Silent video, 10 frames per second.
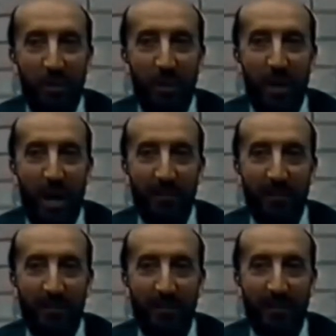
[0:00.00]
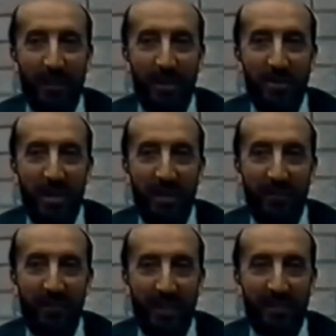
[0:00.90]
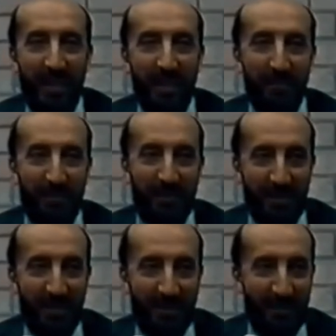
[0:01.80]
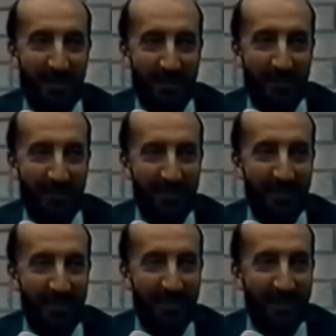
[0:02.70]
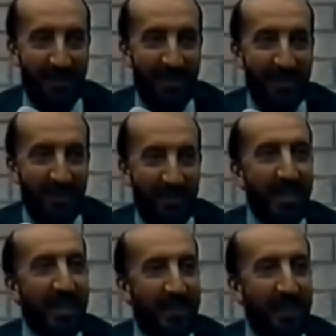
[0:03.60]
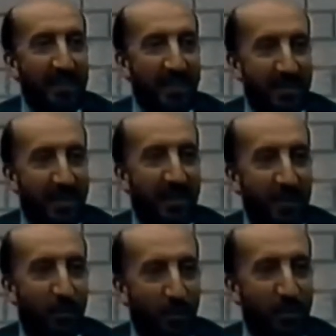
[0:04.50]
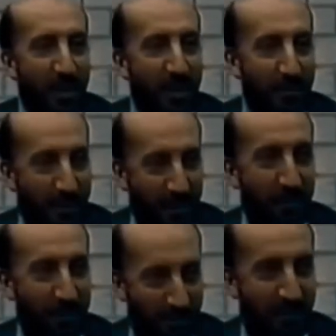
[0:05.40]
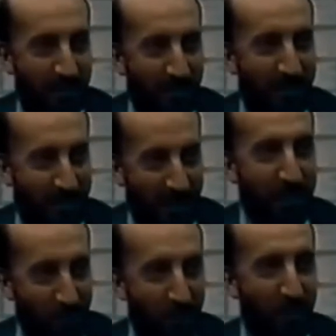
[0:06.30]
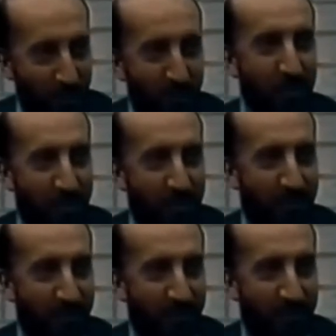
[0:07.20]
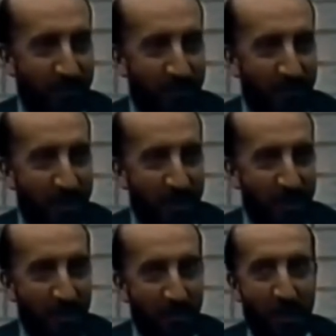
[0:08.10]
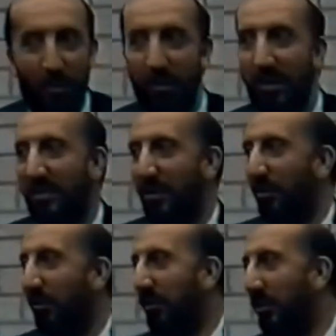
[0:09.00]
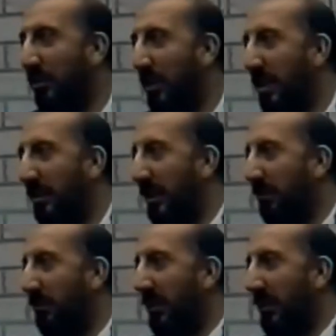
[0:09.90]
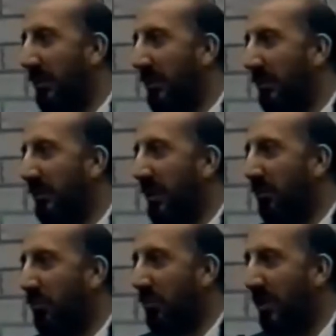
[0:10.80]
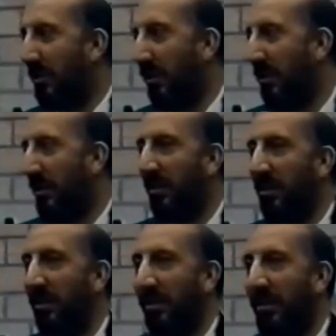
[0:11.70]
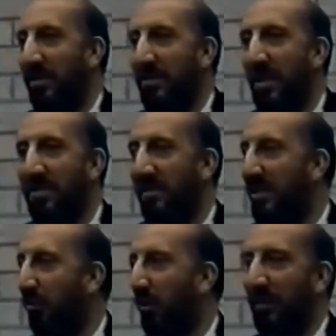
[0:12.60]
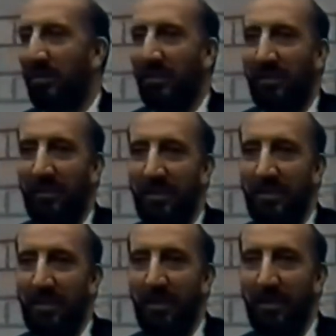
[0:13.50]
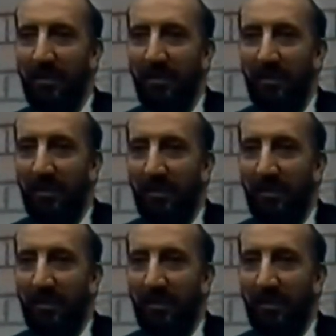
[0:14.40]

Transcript: Şeriat gelecek, dertler bitecek. Öyle diyorsunuz. Şeriat gelirse sayıda ne olacağını pek iyi biliyor musunuz? Ben öyle sanıyorum ki şeriat gelip de kadınlar kocalarına kısas diye tokat attıkları zaman